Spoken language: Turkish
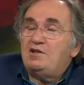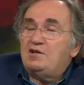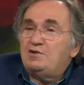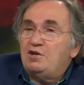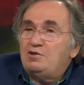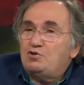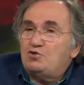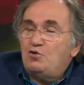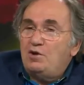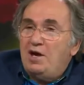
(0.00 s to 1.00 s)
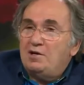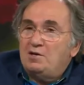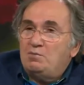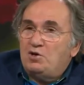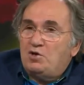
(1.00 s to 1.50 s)
salatalık soyar
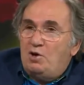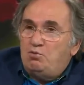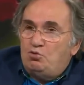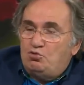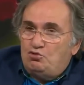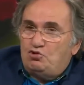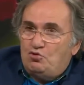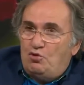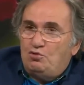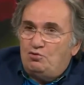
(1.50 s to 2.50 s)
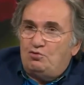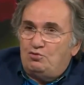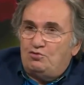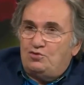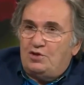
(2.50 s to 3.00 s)
gibi kabuğunu
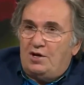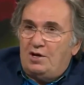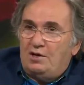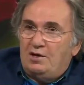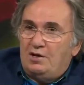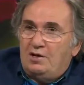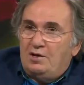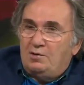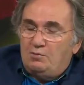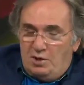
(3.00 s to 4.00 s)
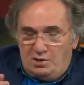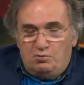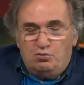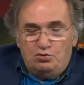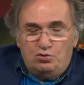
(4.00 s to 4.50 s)
soyduğunuzda
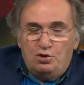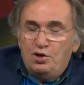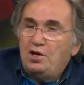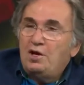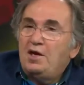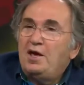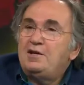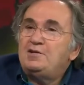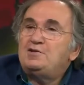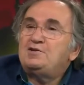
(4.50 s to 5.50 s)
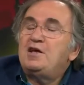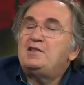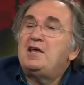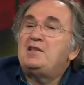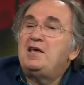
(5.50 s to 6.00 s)
bakın bunu elinizde
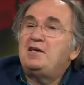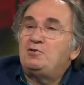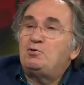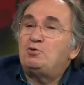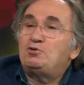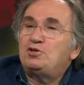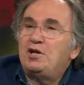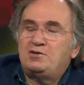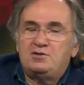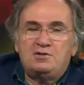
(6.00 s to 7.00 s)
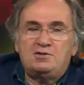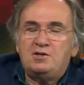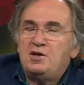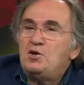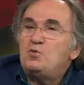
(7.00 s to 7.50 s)
deneyin göreceksiniz.
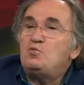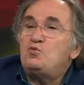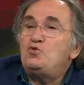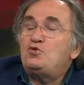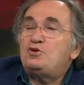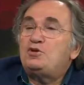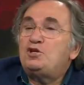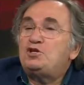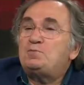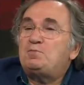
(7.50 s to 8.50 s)
Müthiş